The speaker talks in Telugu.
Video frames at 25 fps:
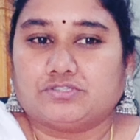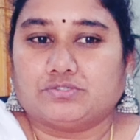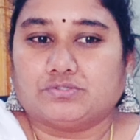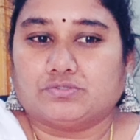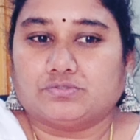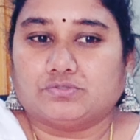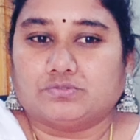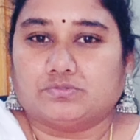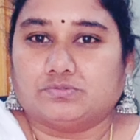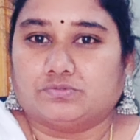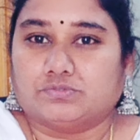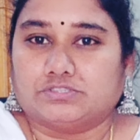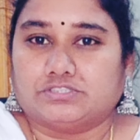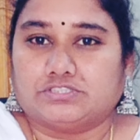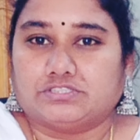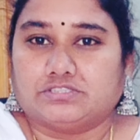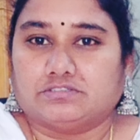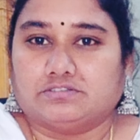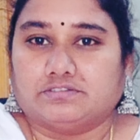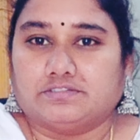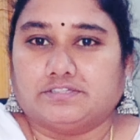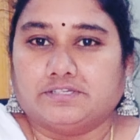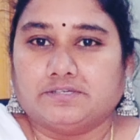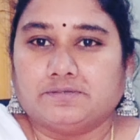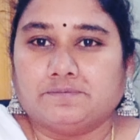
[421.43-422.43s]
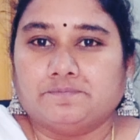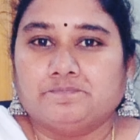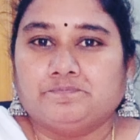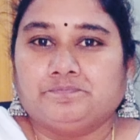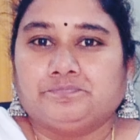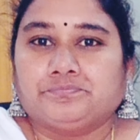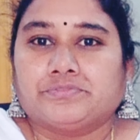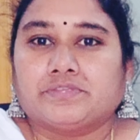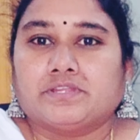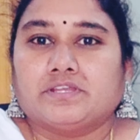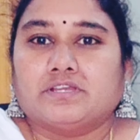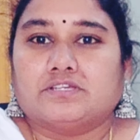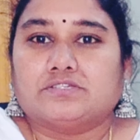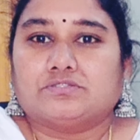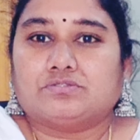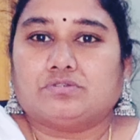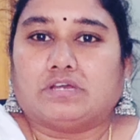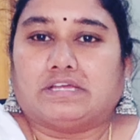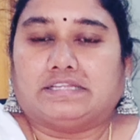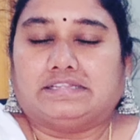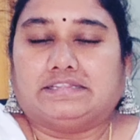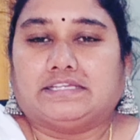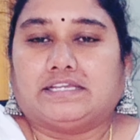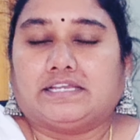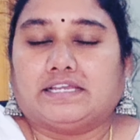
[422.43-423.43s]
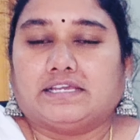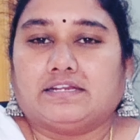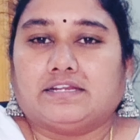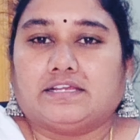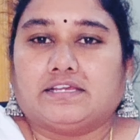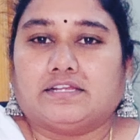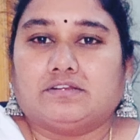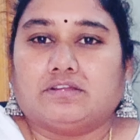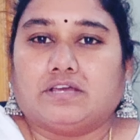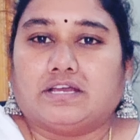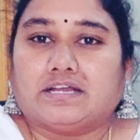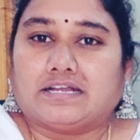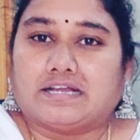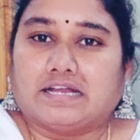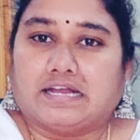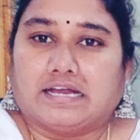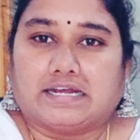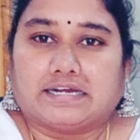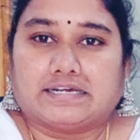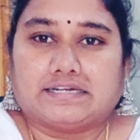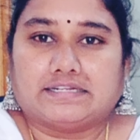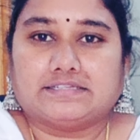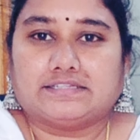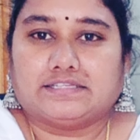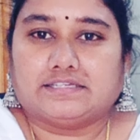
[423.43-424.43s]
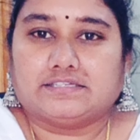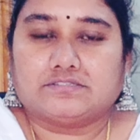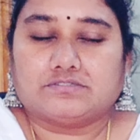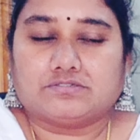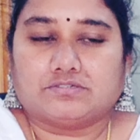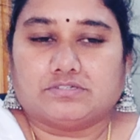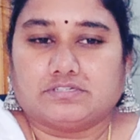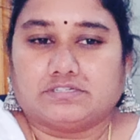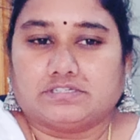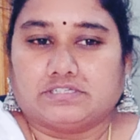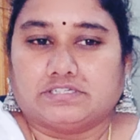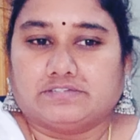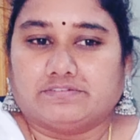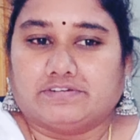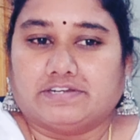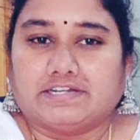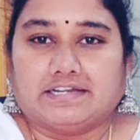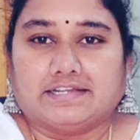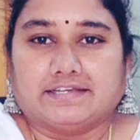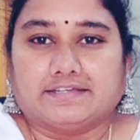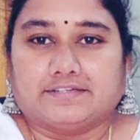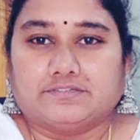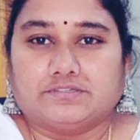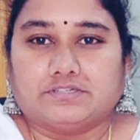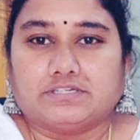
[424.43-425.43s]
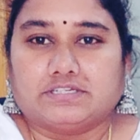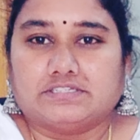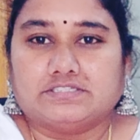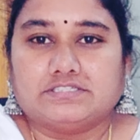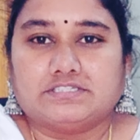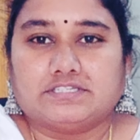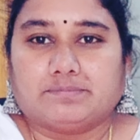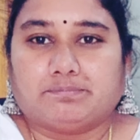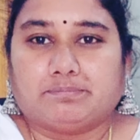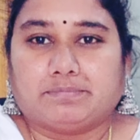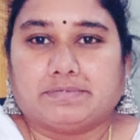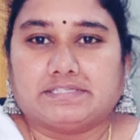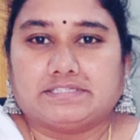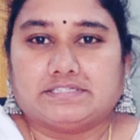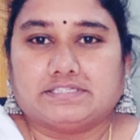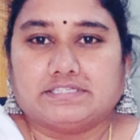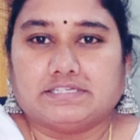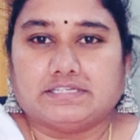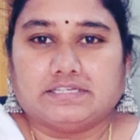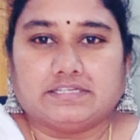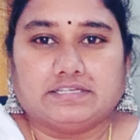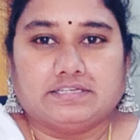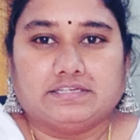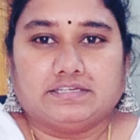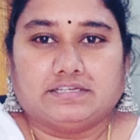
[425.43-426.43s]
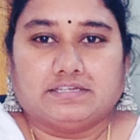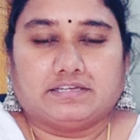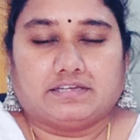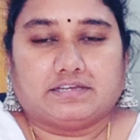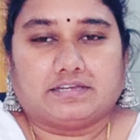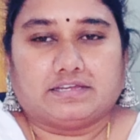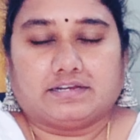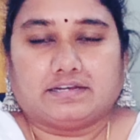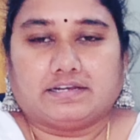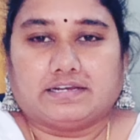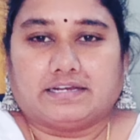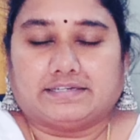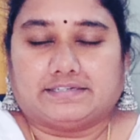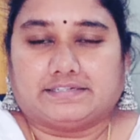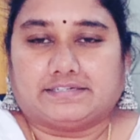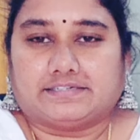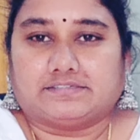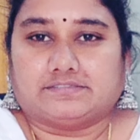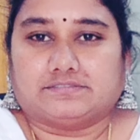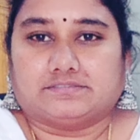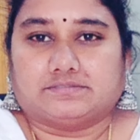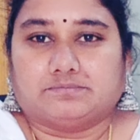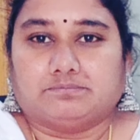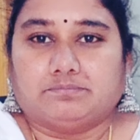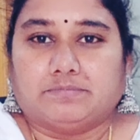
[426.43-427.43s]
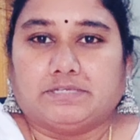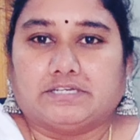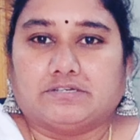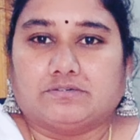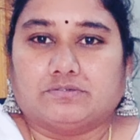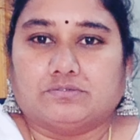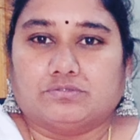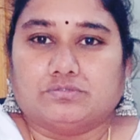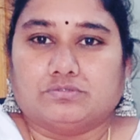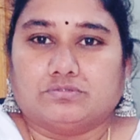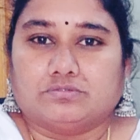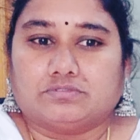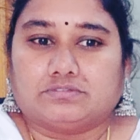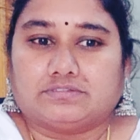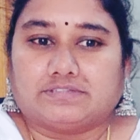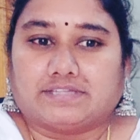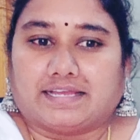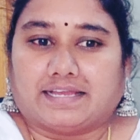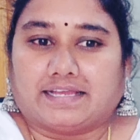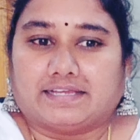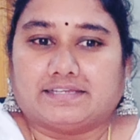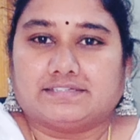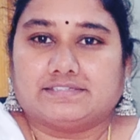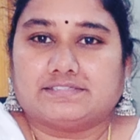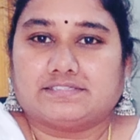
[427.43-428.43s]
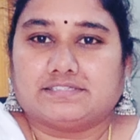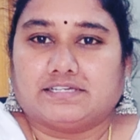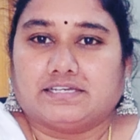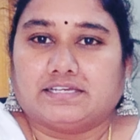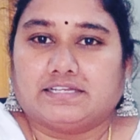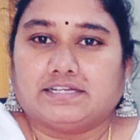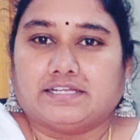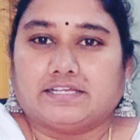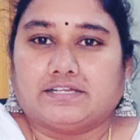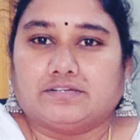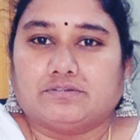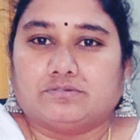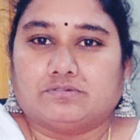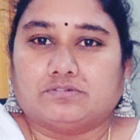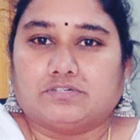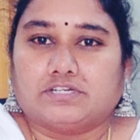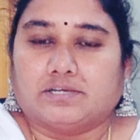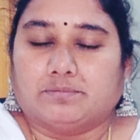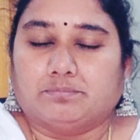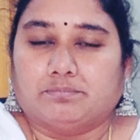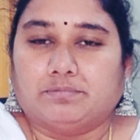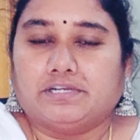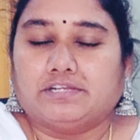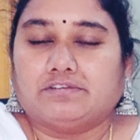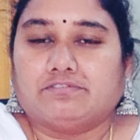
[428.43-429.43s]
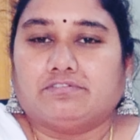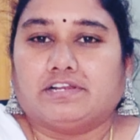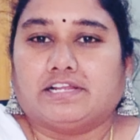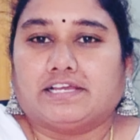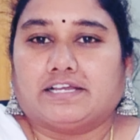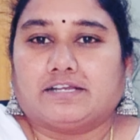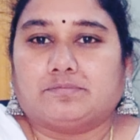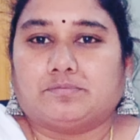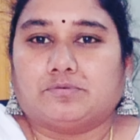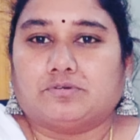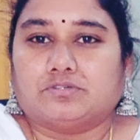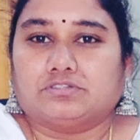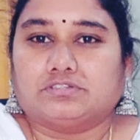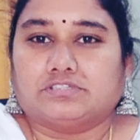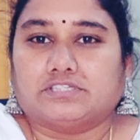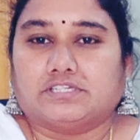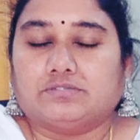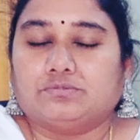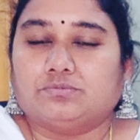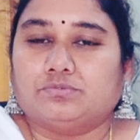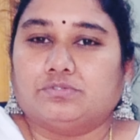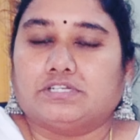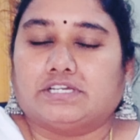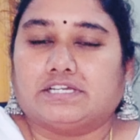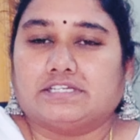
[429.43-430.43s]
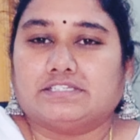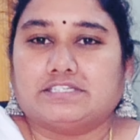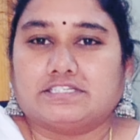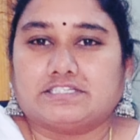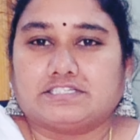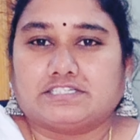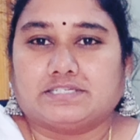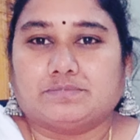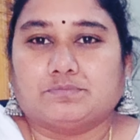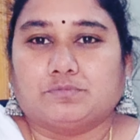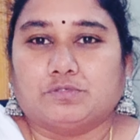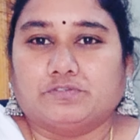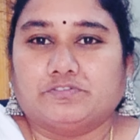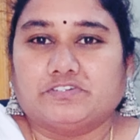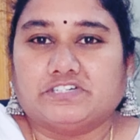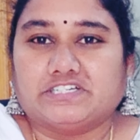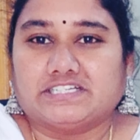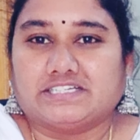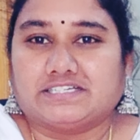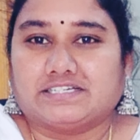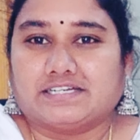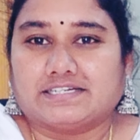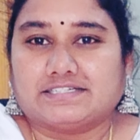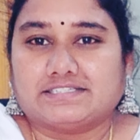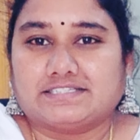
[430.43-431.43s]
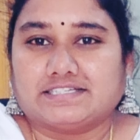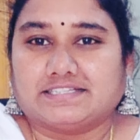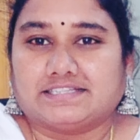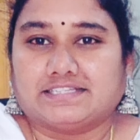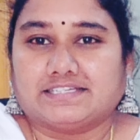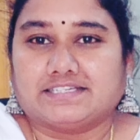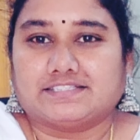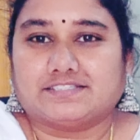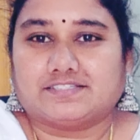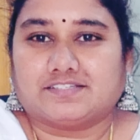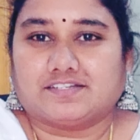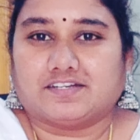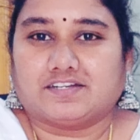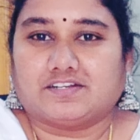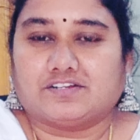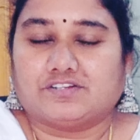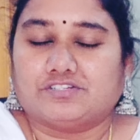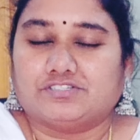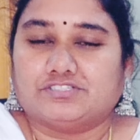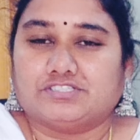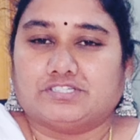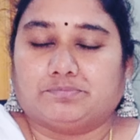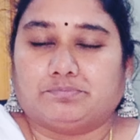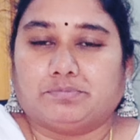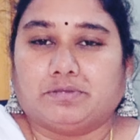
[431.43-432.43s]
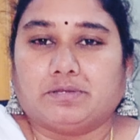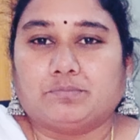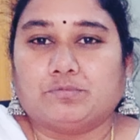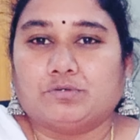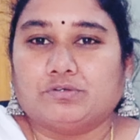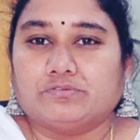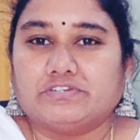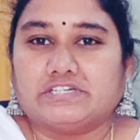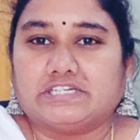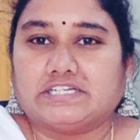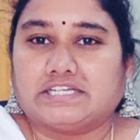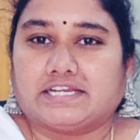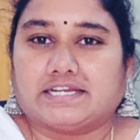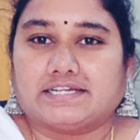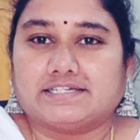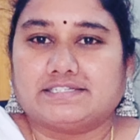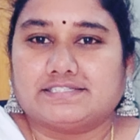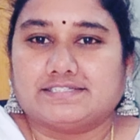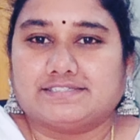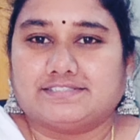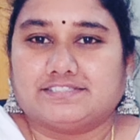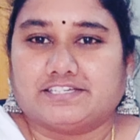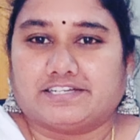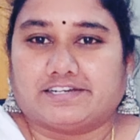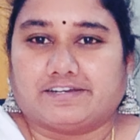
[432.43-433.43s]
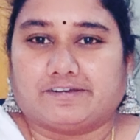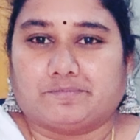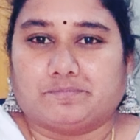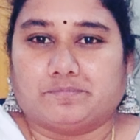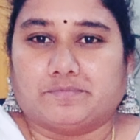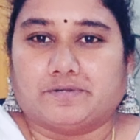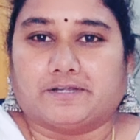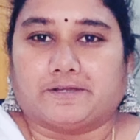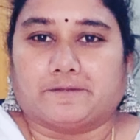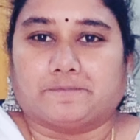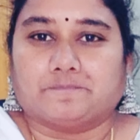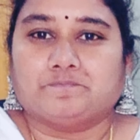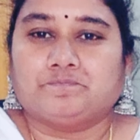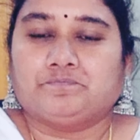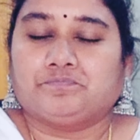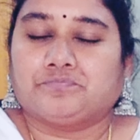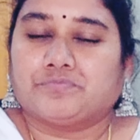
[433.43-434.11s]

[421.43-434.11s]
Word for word: ఇష్యూ వచ్చింది సో అందుకే నేను ఆ కార్ని తీసుకుని వెళ్ళాను అని చెప్పేసి లెటర్ మీకు థ్యాంక్స్గా నేను డబ్బులు ఇవ్వలేకపోతున్నాను ఊరికే జస్ట్ ఈ మూవీ టికెట్స్ అయితే ఇస్తున్నాను అని చెప్పి ఆ మూవీ టికెట్స్ ఇచ్చారనమాట